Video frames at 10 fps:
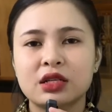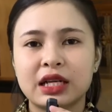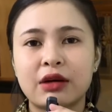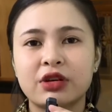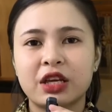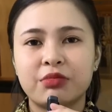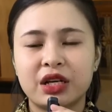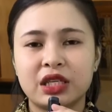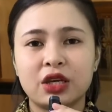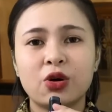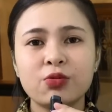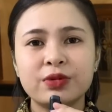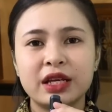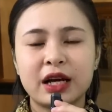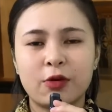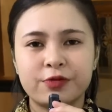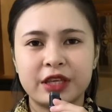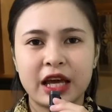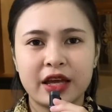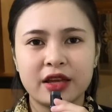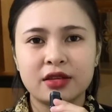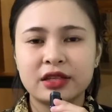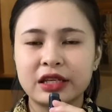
sau khi mà chị Út đi học về,